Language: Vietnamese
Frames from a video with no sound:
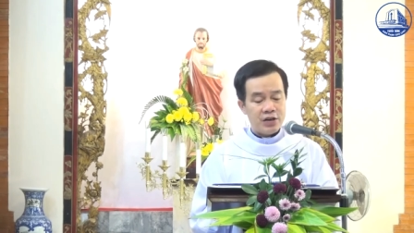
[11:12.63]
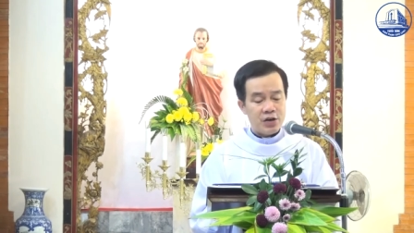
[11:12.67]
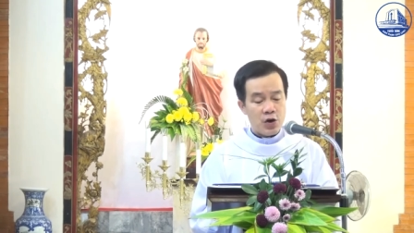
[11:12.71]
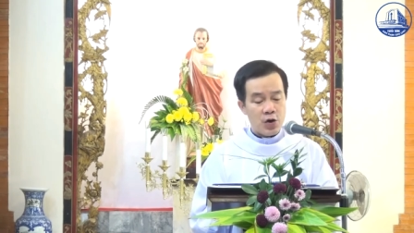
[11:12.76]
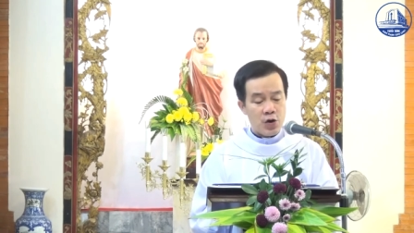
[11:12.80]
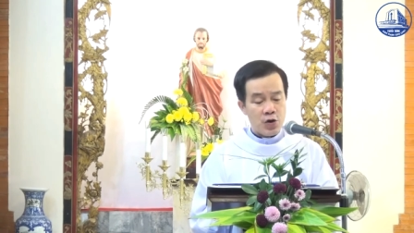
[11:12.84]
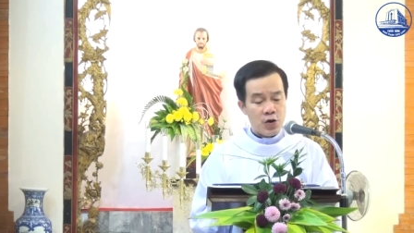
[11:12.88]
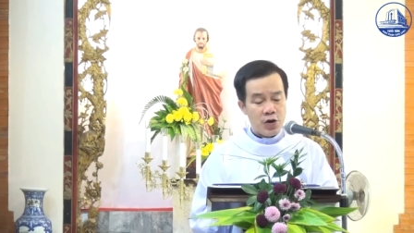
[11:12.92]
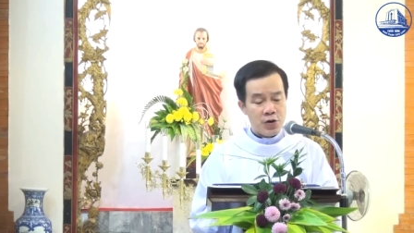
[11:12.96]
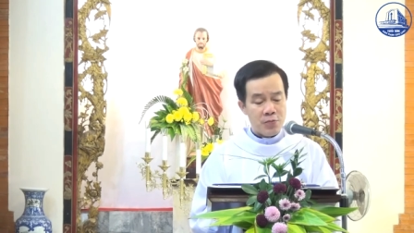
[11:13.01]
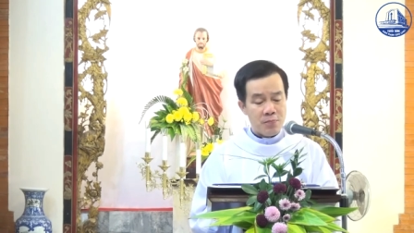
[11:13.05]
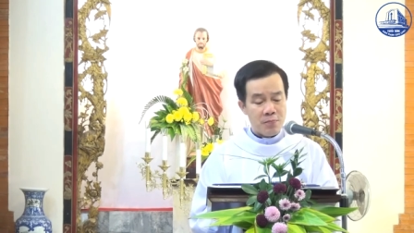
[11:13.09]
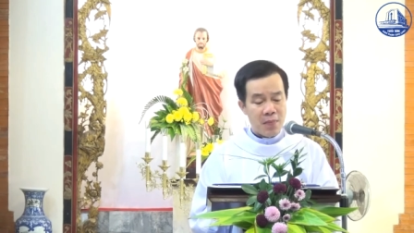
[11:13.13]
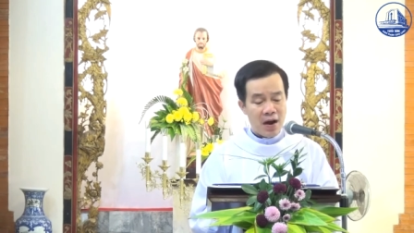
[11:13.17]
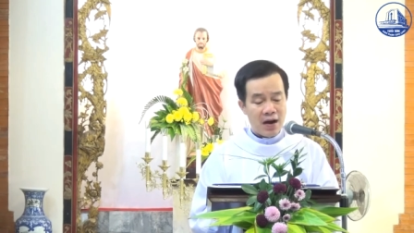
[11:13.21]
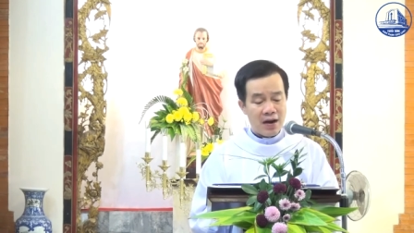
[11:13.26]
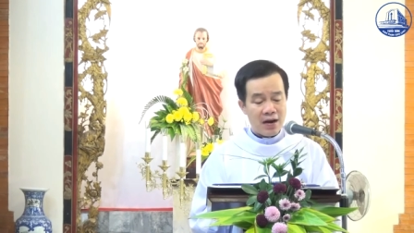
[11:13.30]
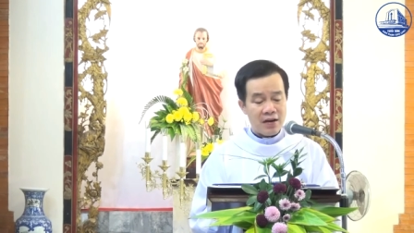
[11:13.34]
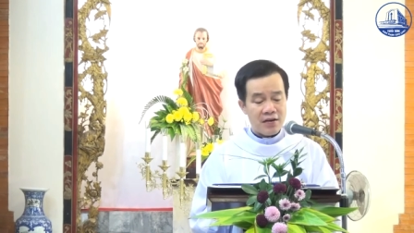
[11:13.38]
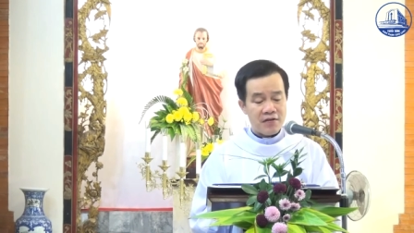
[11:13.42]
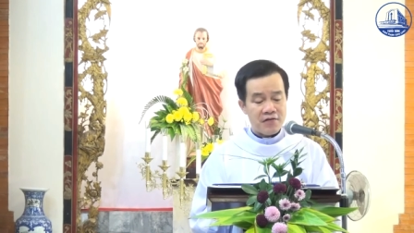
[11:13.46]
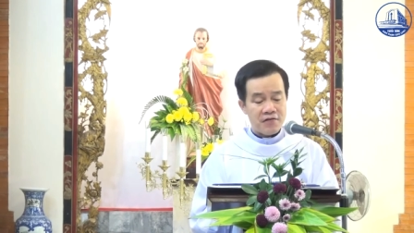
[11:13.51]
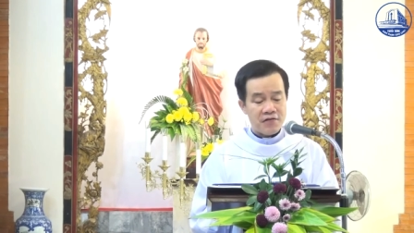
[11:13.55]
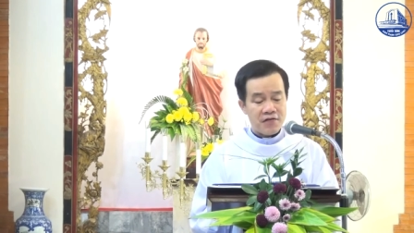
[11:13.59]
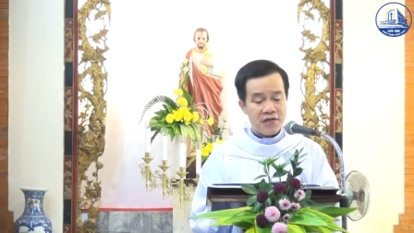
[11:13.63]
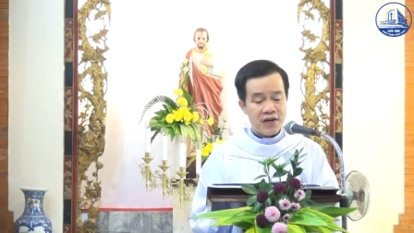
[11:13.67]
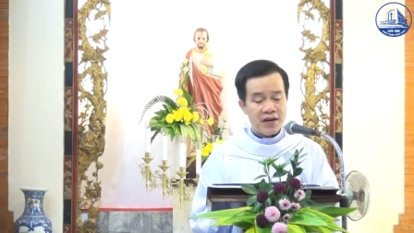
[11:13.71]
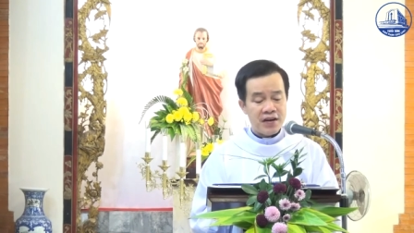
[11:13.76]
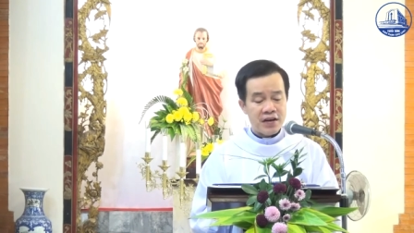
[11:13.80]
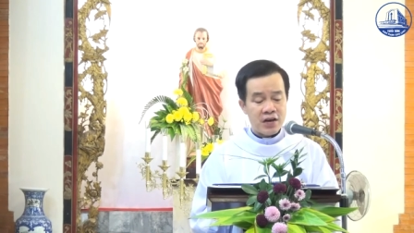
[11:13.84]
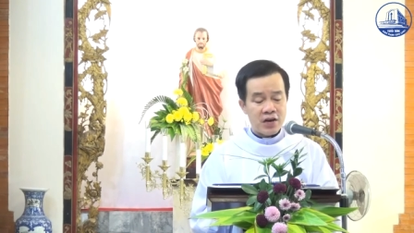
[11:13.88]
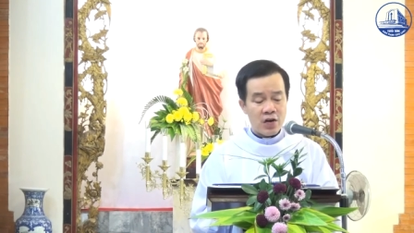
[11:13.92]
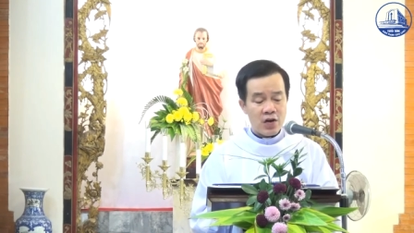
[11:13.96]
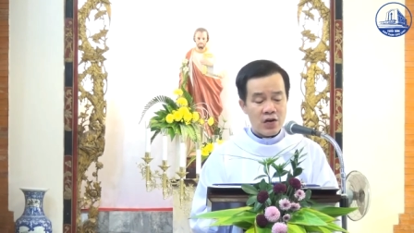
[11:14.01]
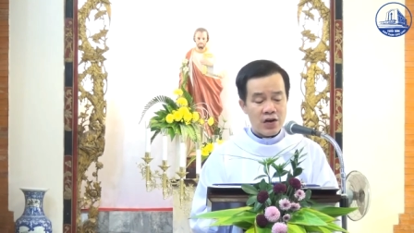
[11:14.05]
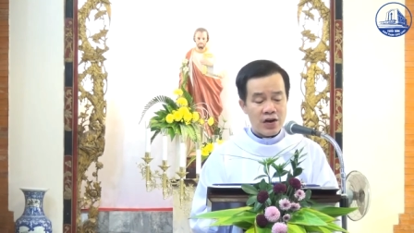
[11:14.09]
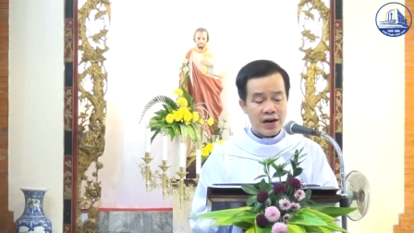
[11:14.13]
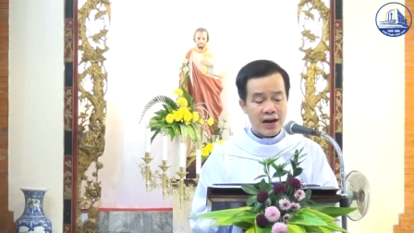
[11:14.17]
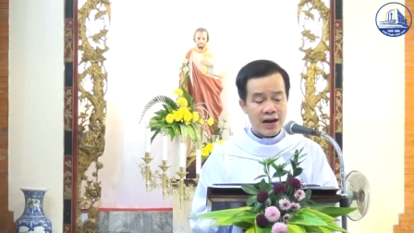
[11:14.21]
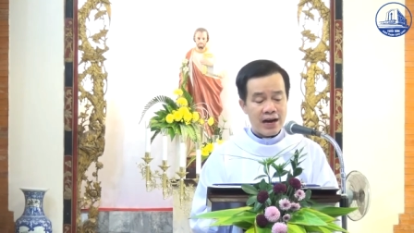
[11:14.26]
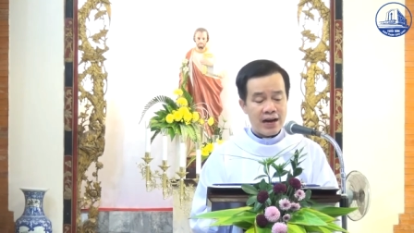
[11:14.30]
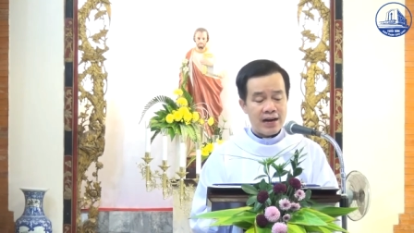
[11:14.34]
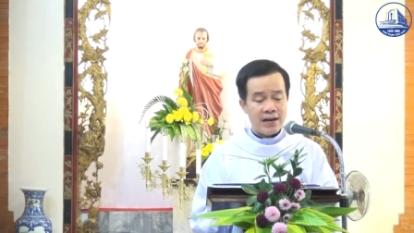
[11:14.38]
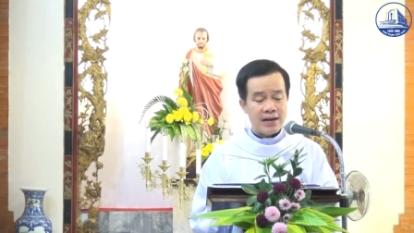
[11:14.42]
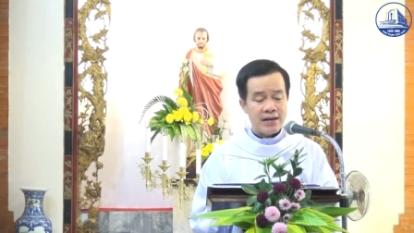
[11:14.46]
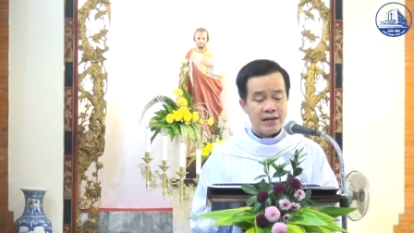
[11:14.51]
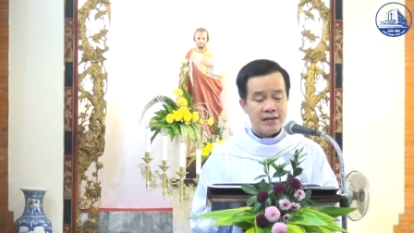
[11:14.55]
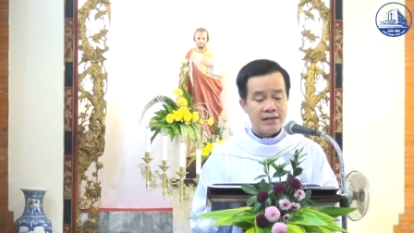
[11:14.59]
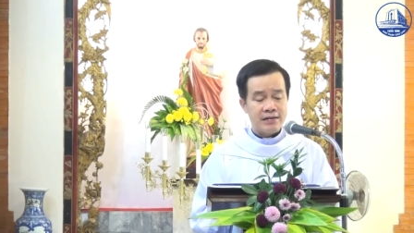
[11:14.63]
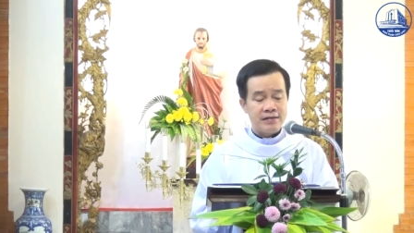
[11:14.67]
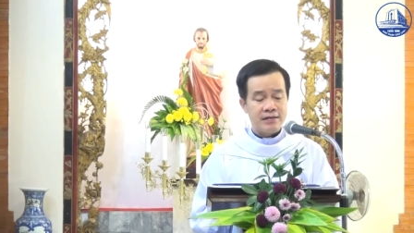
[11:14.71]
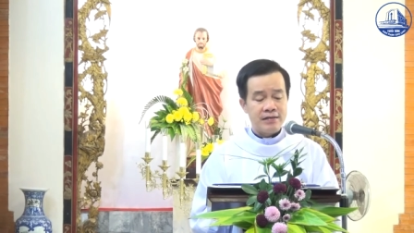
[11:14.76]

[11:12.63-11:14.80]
đối mặt với khó khăn